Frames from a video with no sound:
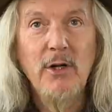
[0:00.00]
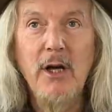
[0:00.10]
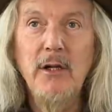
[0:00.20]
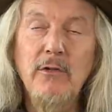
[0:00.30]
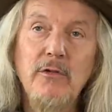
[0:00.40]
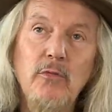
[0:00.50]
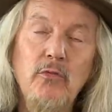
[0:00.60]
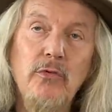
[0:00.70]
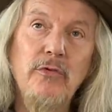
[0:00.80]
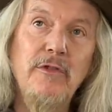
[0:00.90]
Nein,
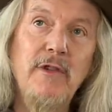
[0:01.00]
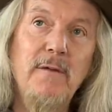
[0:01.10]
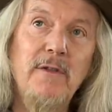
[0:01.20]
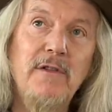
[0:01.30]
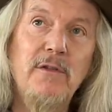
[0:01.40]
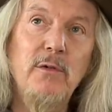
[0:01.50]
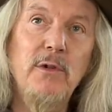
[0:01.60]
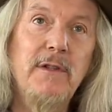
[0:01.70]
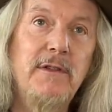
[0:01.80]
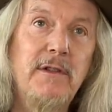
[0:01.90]
es ist einfach so,
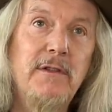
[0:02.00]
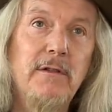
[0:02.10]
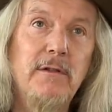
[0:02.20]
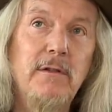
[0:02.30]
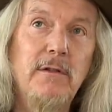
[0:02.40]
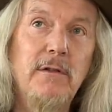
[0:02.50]
dass diese